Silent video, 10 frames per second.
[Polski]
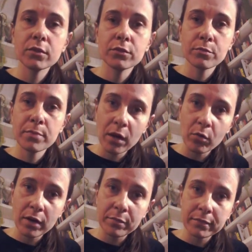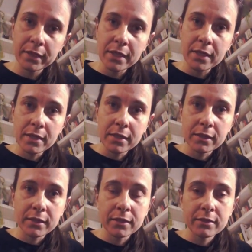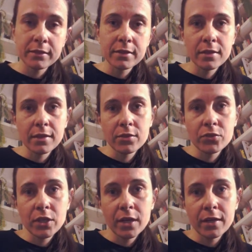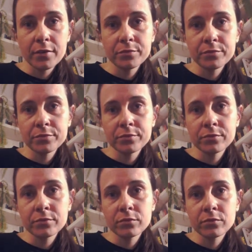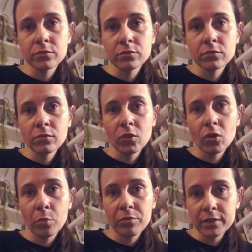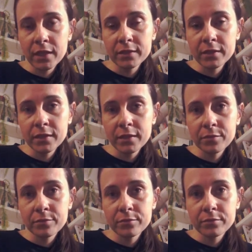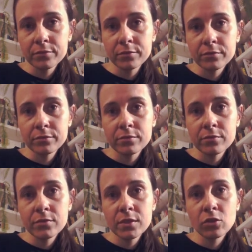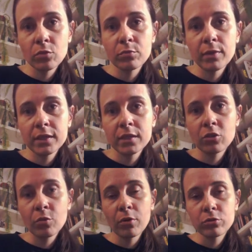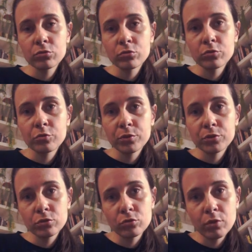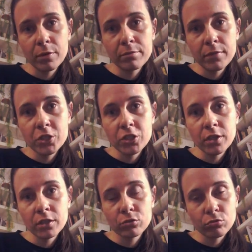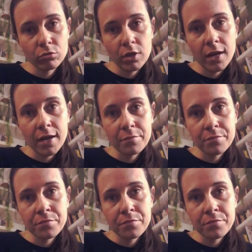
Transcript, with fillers: Wybrałam Y, na te zajęcia mm, opowiadanie mm, z tomu bajki robotów pod tytułem Maszyna Trurla.